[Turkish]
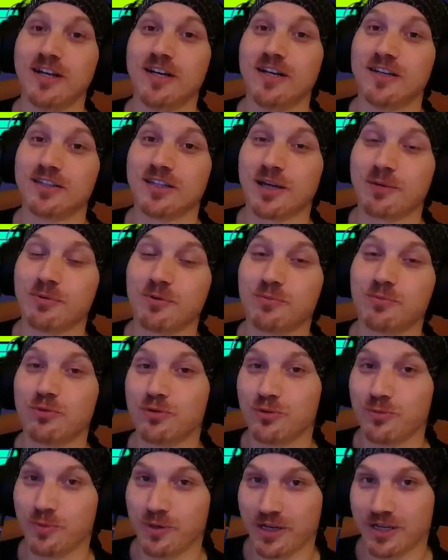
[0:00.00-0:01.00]
Tabi bu
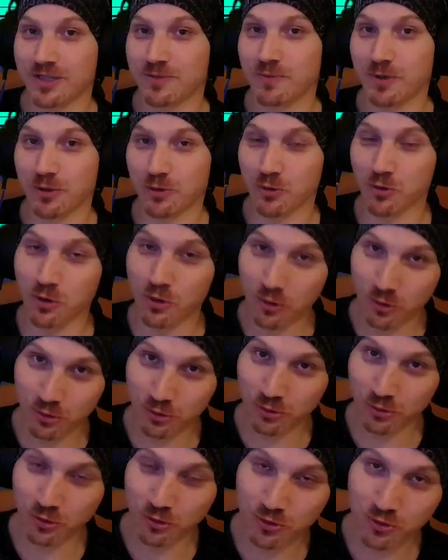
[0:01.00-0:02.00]
biraz beni
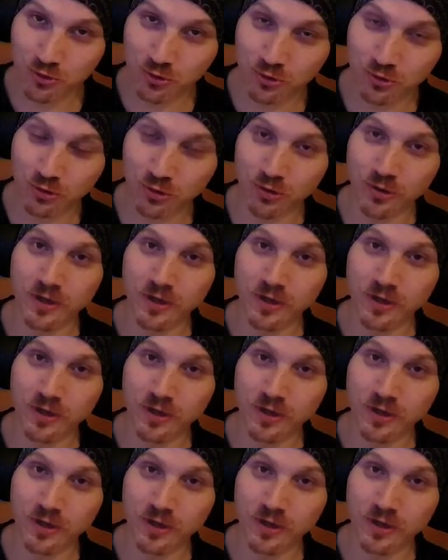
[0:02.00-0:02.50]
korkutuyor çünkü